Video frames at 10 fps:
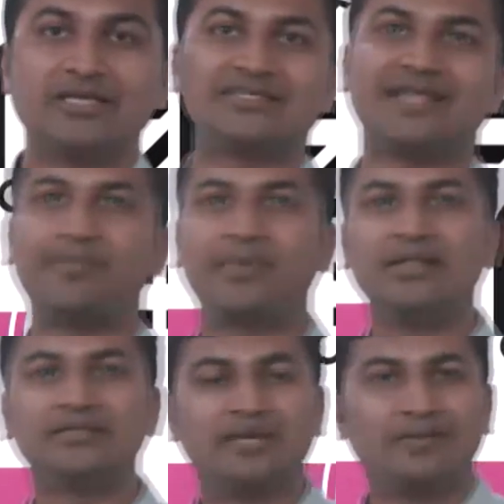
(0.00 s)
स्नैपडील
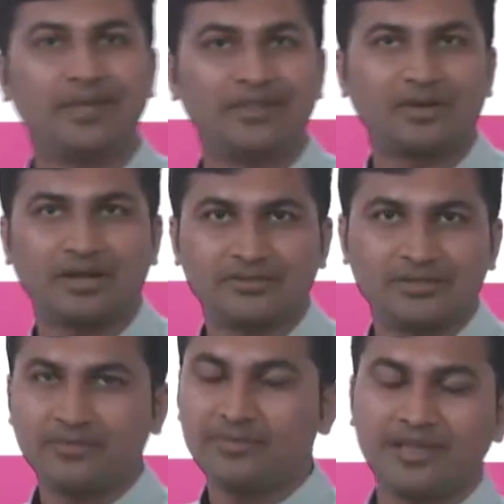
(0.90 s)
से मिंत्रा से
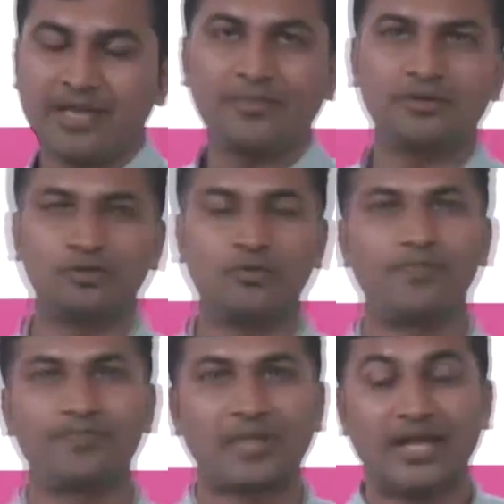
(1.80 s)
नहीं बच्चों
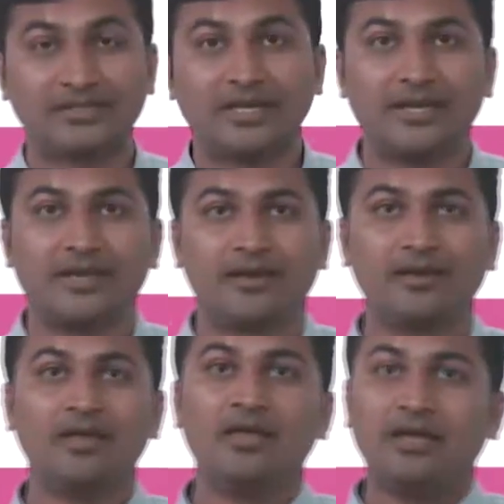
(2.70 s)
ऐसा नहीं है
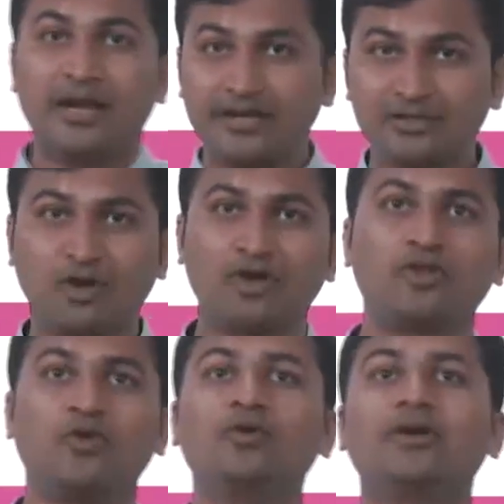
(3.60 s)
इट इज़ नॉट
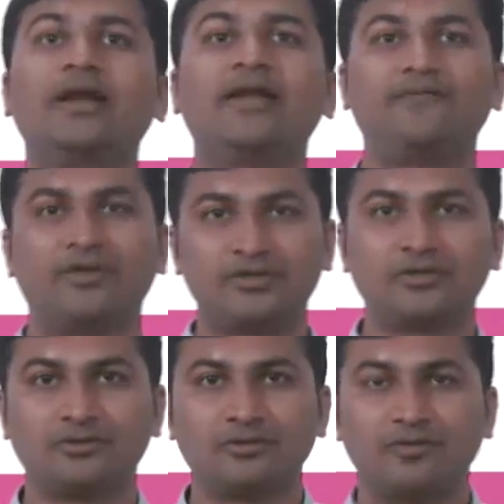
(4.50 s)
द ओनली डेफिनेशन
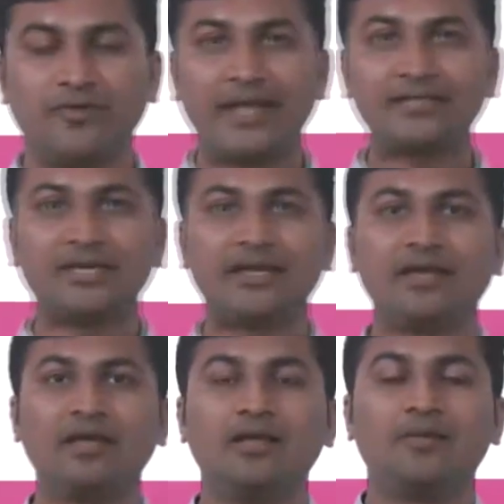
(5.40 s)
व्हेन आई से
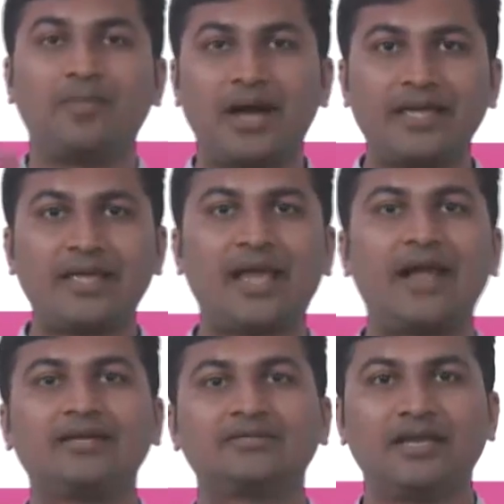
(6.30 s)
बाइंग
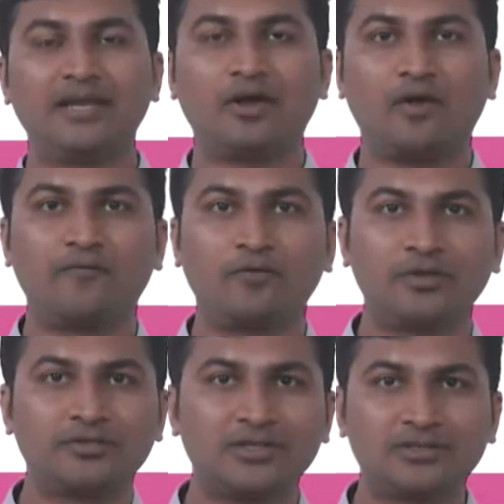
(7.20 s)
एंड सेलिंग ऑफ
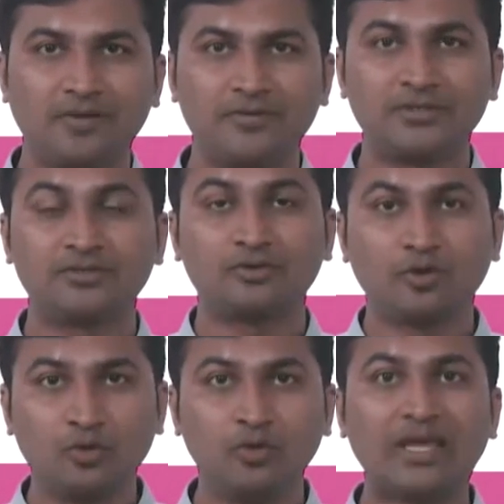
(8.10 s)
गुड्स एंड सर्विसेज
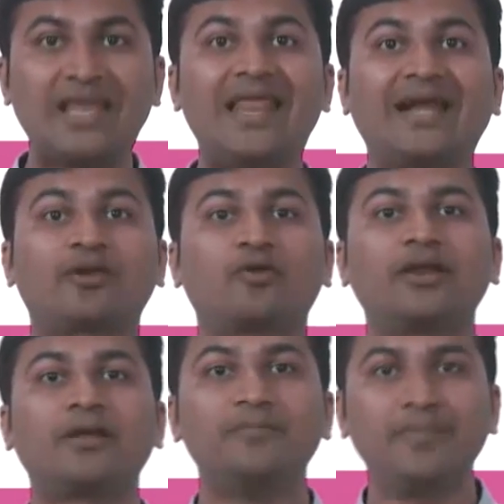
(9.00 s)
थ्रू
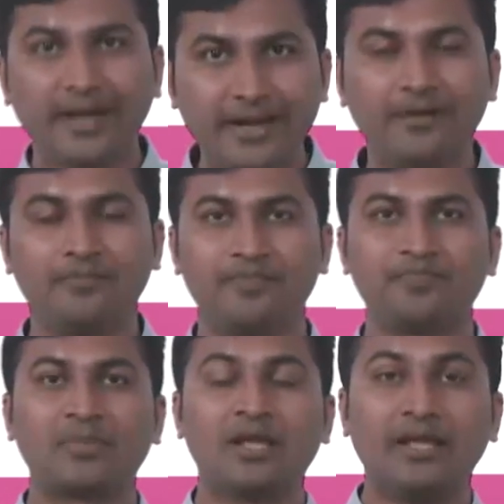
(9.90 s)
इलेक्ट्रॉनिक मीडियम
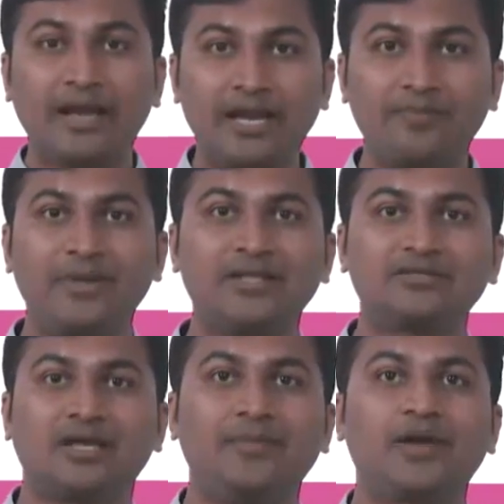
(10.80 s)
इट मीन्स
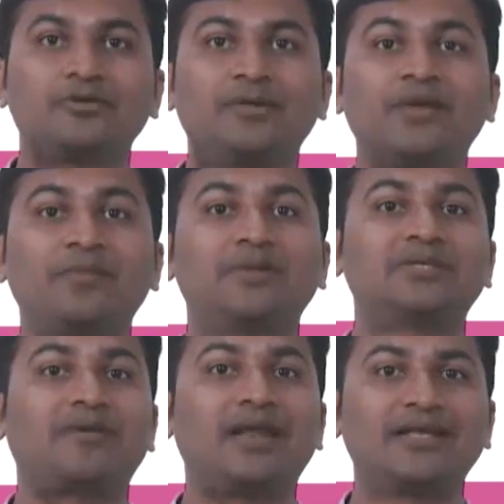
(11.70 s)
हमारा जो बिग बाज़ार
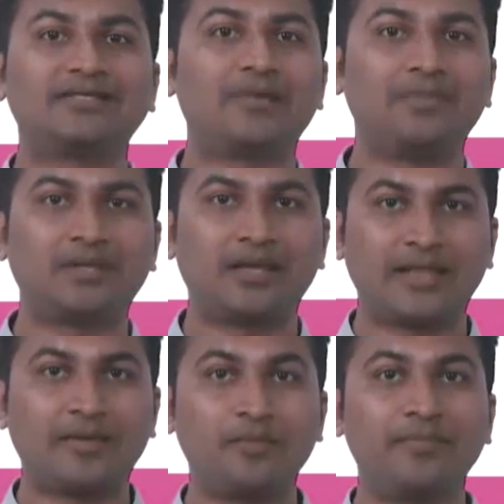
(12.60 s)
वाला एग्जाम्पल था याद
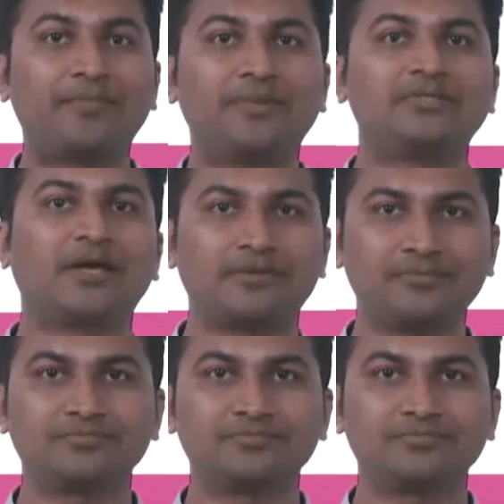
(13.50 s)
है आपको बिग बाज़ार